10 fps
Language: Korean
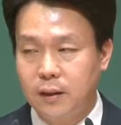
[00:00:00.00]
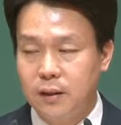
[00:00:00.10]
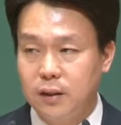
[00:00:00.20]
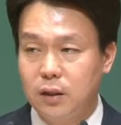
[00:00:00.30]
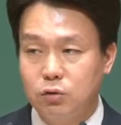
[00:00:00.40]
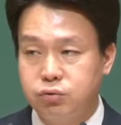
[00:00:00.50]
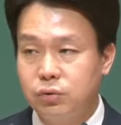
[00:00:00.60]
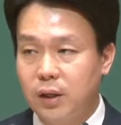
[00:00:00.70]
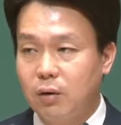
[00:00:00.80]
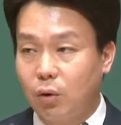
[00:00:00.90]
이게 이
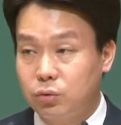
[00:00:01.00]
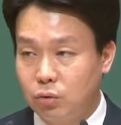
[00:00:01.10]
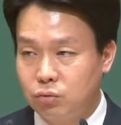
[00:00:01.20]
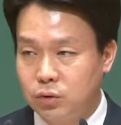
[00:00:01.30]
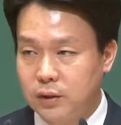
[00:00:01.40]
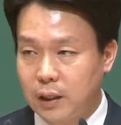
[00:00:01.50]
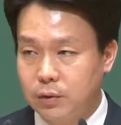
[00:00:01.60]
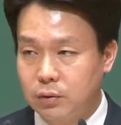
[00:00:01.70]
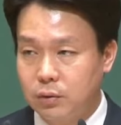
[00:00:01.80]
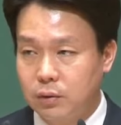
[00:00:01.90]
군대가 어떤
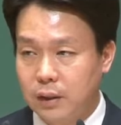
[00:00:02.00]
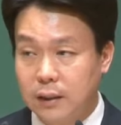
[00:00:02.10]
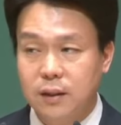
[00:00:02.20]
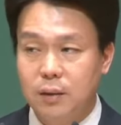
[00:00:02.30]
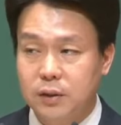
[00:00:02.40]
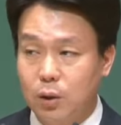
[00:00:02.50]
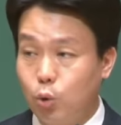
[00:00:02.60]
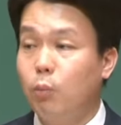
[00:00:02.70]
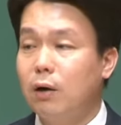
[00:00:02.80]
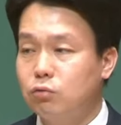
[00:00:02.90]
군대냐면 간단합니다.
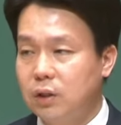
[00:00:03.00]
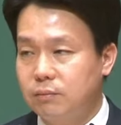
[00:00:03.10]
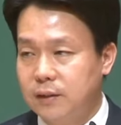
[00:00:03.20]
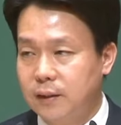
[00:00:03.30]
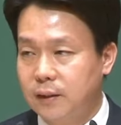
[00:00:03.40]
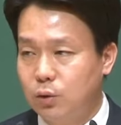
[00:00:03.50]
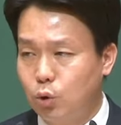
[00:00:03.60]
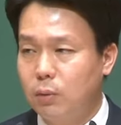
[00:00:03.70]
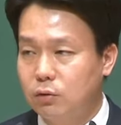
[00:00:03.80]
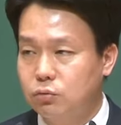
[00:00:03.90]
로마 군대입니다.
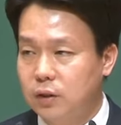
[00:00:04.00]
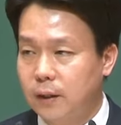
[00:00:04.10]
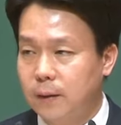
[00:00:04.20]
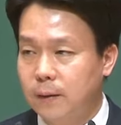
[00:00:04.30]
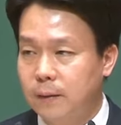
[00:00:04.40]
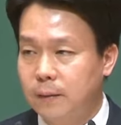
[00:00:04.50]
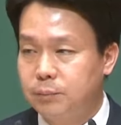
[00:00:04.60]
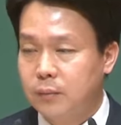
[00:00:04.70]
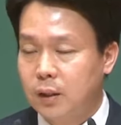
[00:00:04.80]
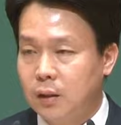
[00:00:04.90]
로마 군대.
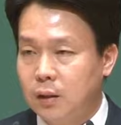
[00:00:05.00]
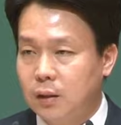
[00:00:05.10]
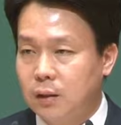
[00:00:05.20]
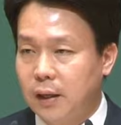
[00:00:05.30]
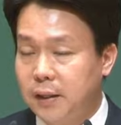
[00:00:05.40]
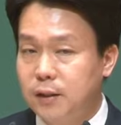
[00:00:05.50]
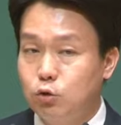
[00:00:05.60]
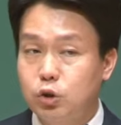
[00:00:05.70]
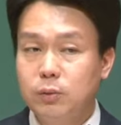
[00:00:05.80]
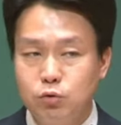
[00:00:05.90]
AD
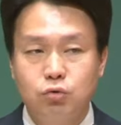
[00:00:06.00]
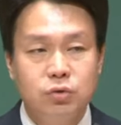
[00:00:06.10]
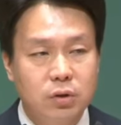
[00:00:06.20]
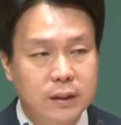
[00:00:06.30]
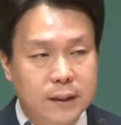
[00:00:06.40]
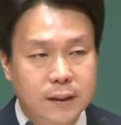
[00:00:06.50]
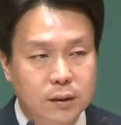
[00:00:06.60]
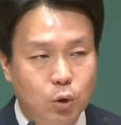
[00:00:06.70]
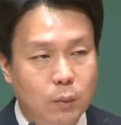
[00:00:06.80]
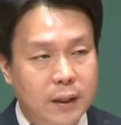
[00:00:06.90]
66년에
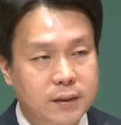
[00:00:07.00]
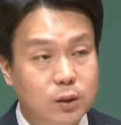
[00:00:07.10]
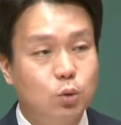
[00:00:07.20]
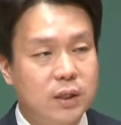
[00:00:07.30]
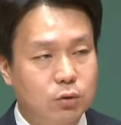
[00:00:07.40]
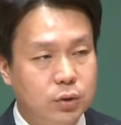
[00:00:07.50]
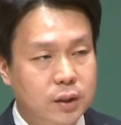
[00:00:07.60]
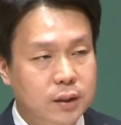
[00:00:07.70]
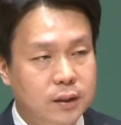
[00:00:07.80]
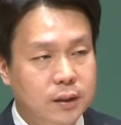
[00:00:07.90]
로마의 디도
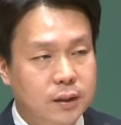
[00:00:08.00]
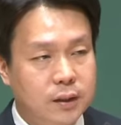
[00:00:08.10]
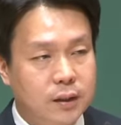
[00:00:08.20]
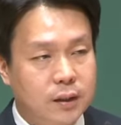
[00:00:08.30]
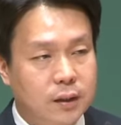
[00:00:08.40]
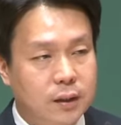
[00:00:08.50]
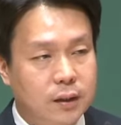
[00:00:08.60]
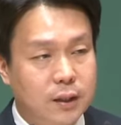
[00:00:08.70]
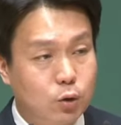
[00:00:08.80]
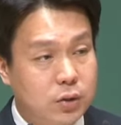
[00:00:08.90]
장군이 어,
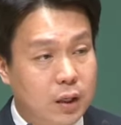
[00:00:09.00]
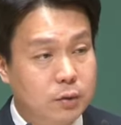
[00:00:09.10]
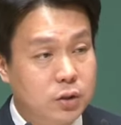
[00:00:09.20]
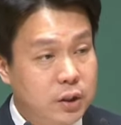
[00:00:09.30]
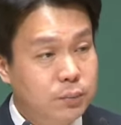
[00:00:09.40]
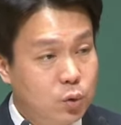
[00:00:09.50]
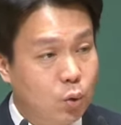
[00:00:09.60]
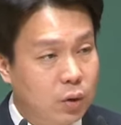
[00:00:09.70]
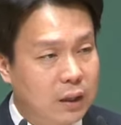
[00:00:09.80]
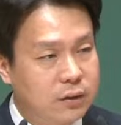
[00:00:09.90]
예루살렘을
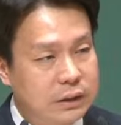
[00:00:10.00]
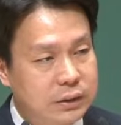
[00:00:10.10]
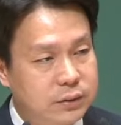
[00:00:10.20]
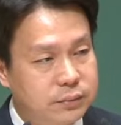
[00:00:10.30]
침공하거든요.